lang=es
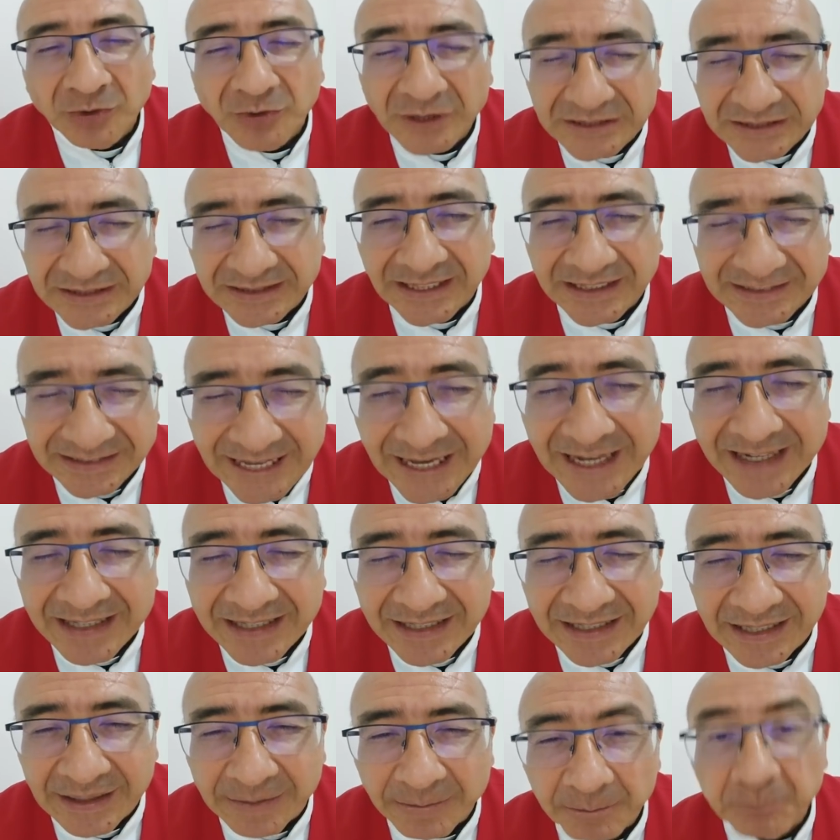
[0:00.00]
nuestra
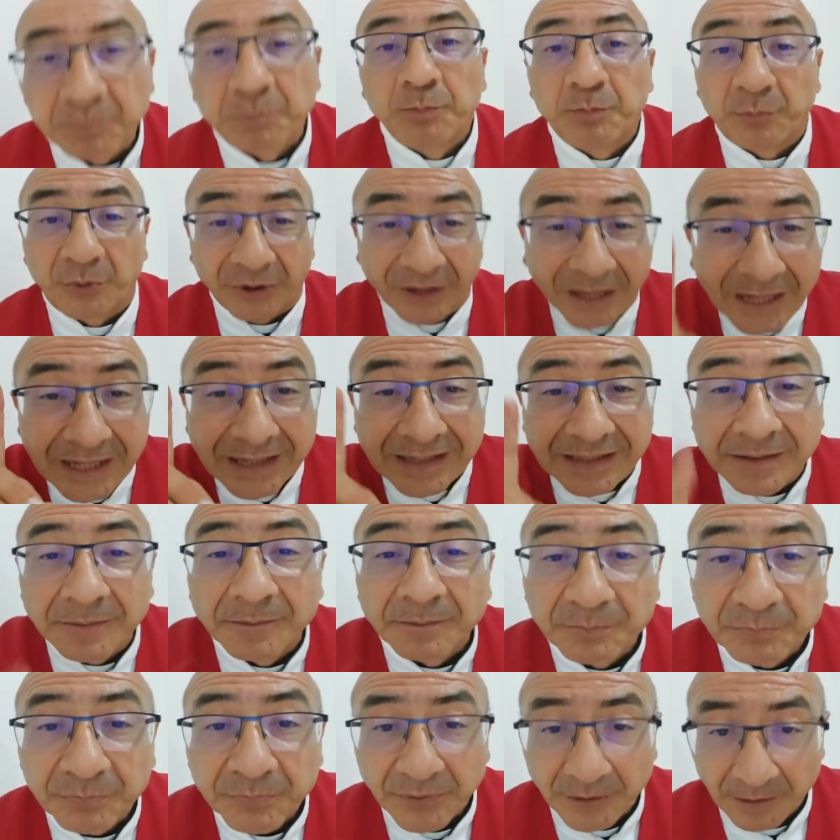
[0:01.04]
sangre por
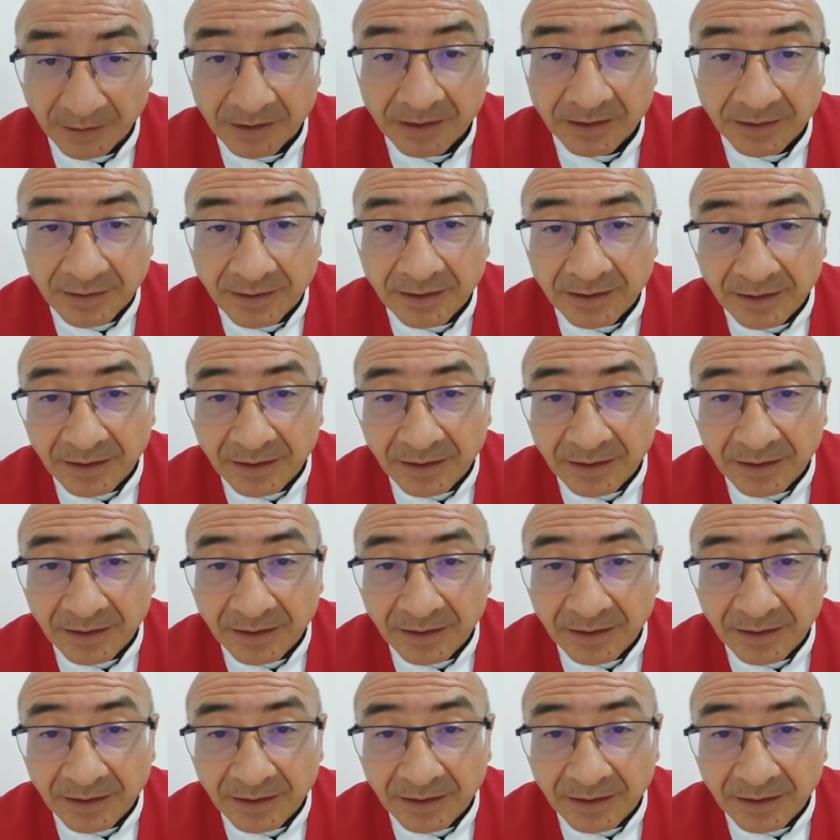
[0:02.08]
Él,